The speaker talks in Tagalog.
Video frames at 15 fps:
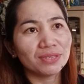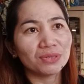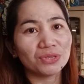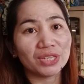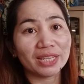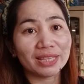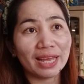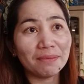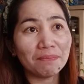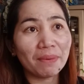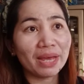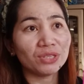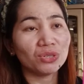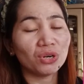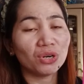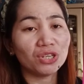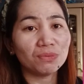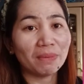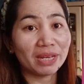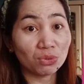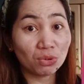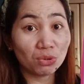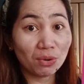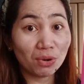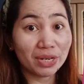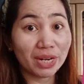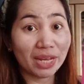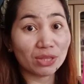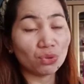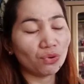sa 10 pesos, may tubo
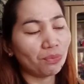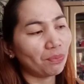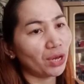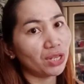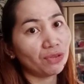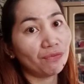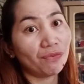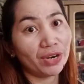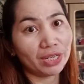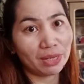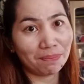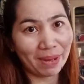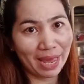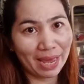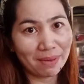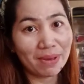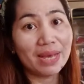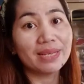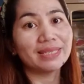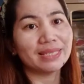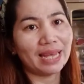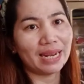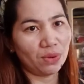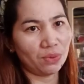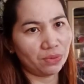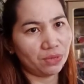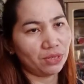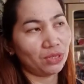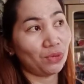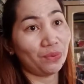na 2.45 sa
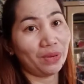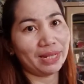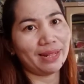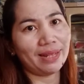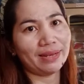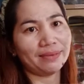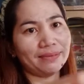load. So, wait lang.